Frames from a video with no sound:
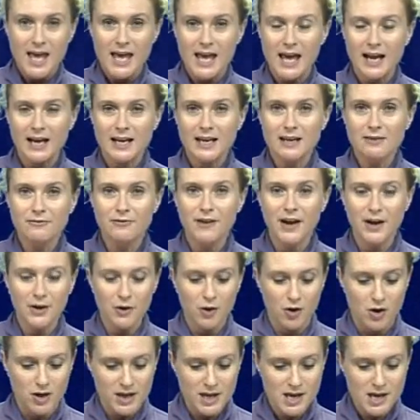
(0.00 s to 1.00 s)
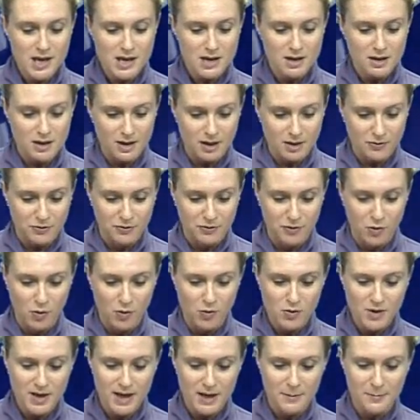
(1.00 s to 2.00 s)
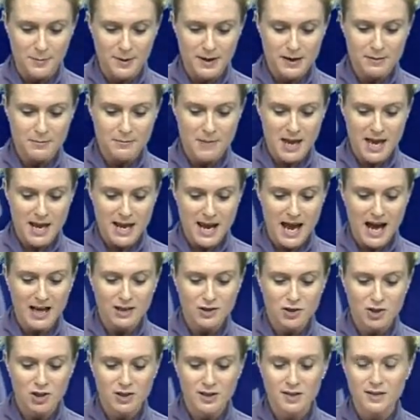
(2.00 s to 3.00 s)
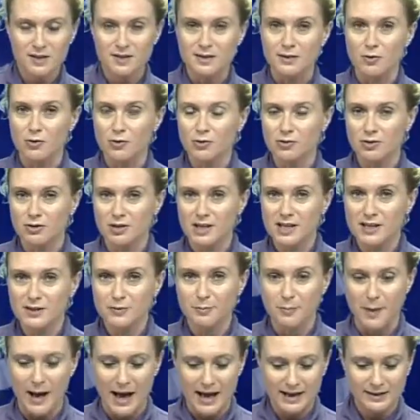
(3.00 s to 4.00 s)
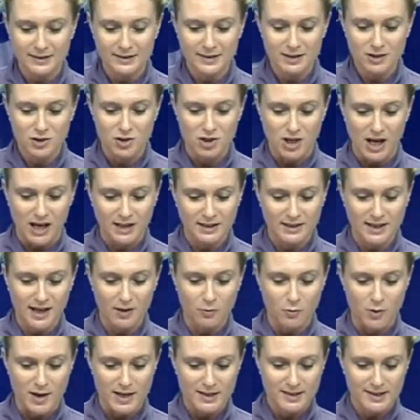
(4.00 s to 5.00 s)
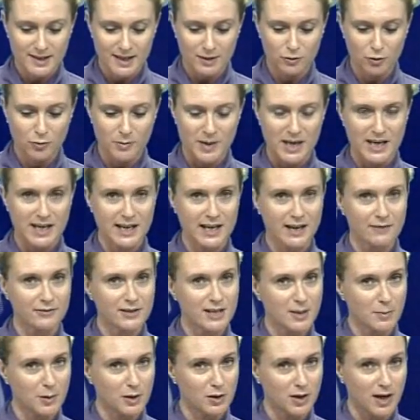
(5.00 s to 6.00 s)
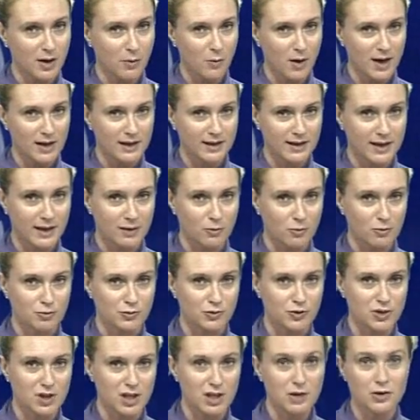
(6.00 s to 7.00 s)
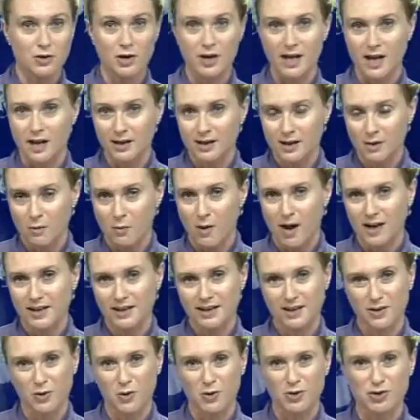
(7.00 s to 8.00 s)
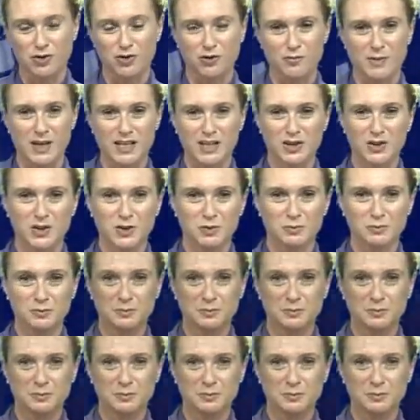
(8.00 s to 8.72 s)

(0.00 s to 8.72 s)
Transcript: E arrivano i eh, funghi, prime nascite, secondo gli esperti, già da questa domenica. Vediamo allora qualche consiglio e anche qualche accorgimento.